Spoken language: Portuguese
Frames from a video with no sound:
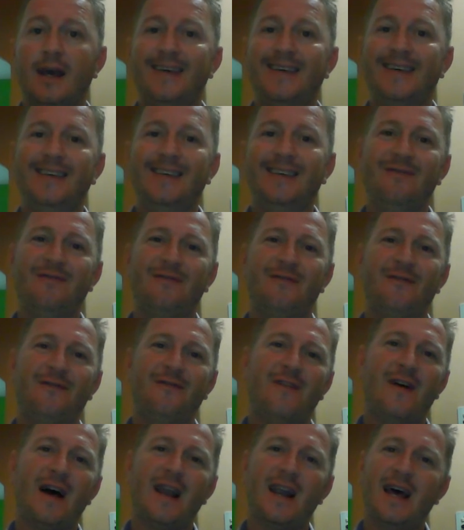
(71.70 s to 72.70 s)
né,
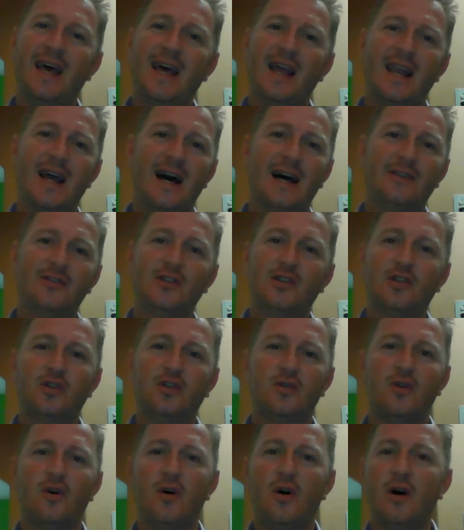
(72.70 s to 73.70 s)
que fala
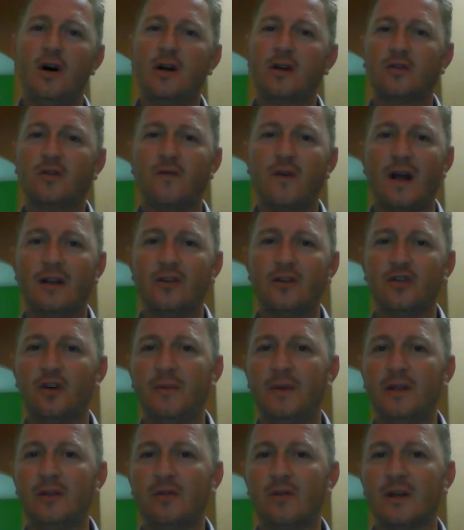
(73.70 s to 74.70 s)
relatos históricos,
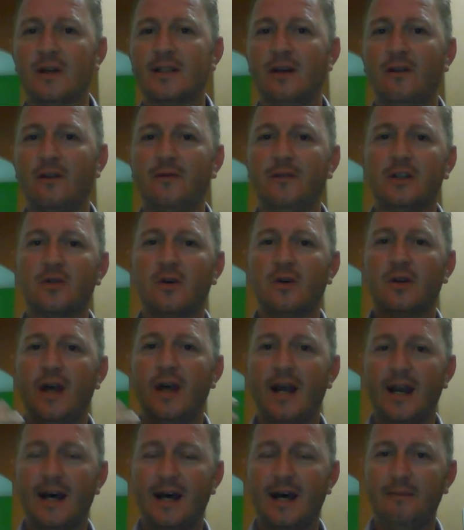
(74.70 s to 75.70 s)
fala sobre a educação
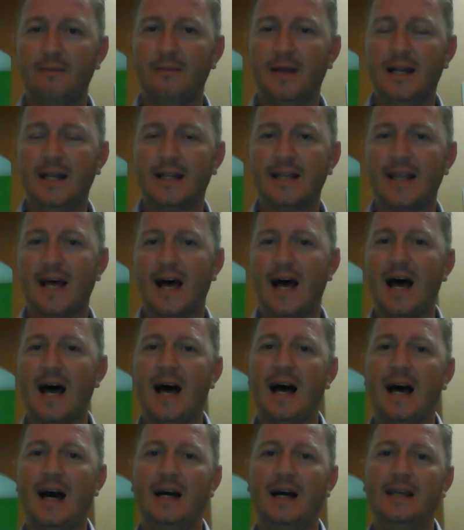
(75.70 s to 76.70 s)
física quando era
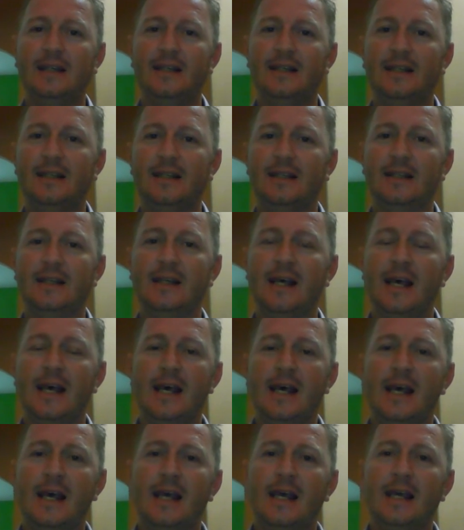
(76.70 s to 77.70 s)
militar
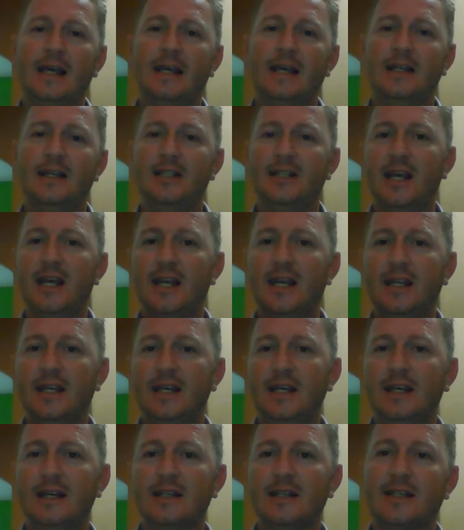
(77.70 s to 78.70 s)
e, e
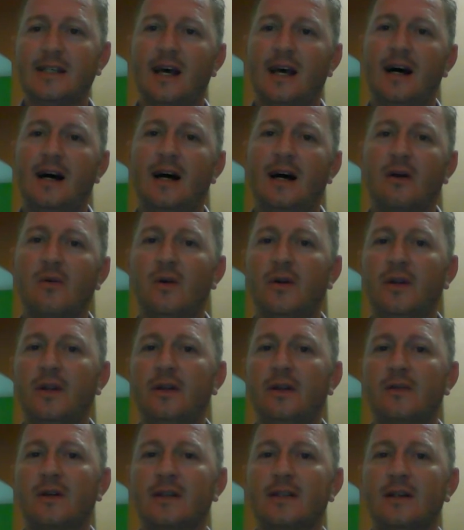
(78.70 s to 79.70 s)

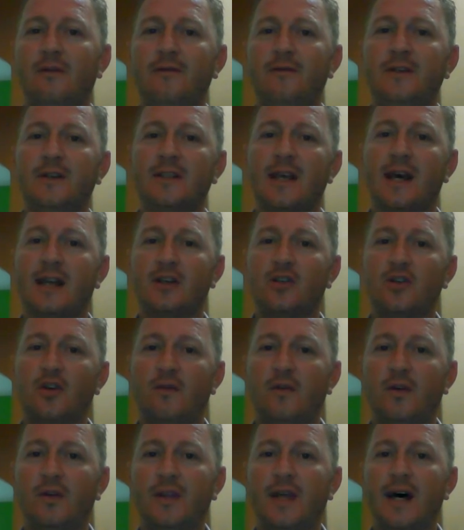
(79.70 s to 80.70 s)
higienista, quando a educação
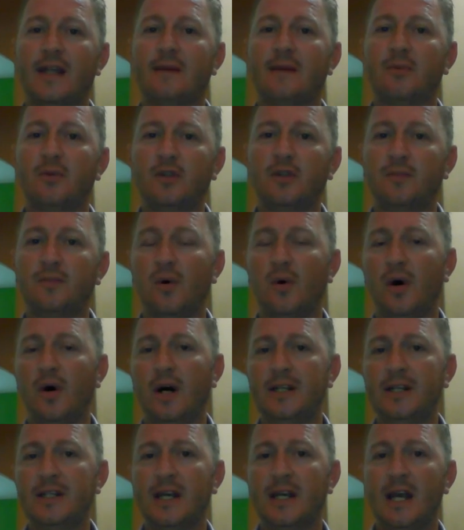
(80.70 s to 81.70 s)
física era só voltada para o
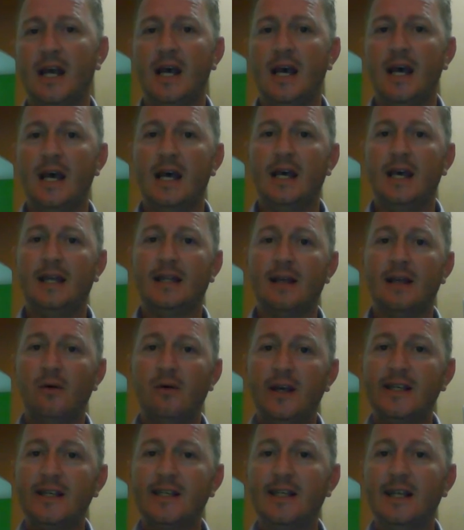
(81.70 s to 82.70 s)
esporte.
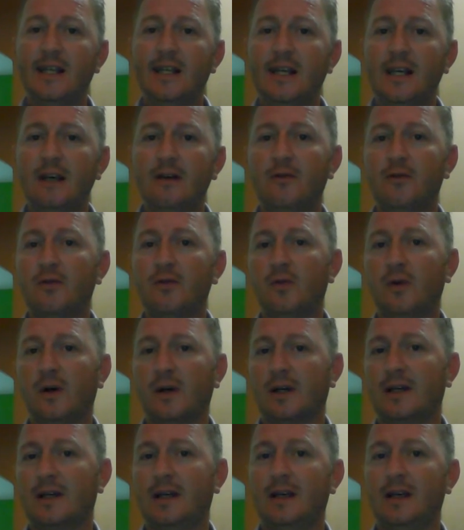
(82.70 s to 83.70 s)
Então esse
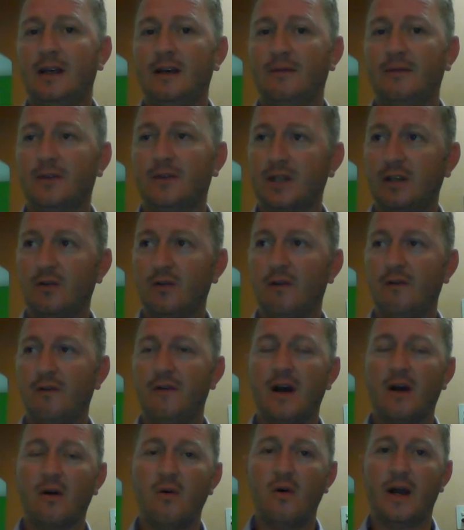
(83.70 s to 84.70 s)
livro que
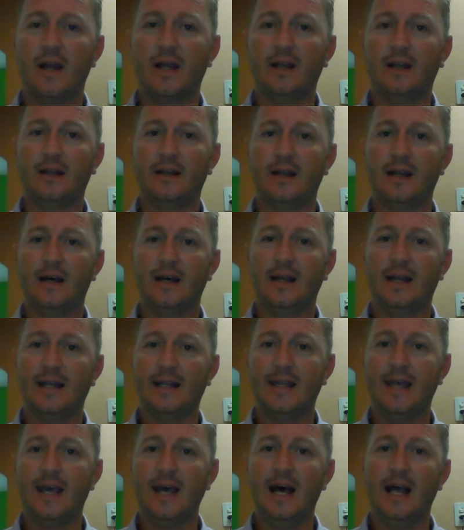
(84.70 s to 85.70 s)
vocês vão ver
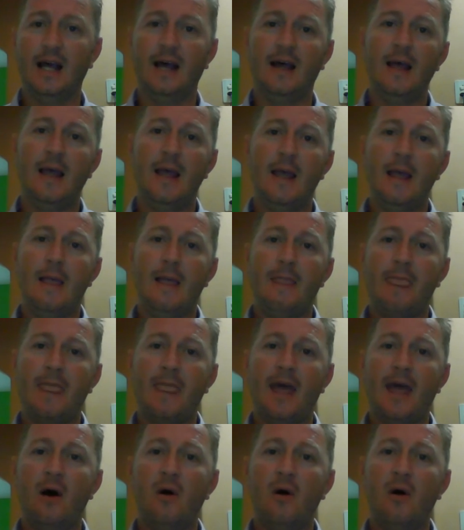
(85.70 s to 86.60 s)
agora na, na tela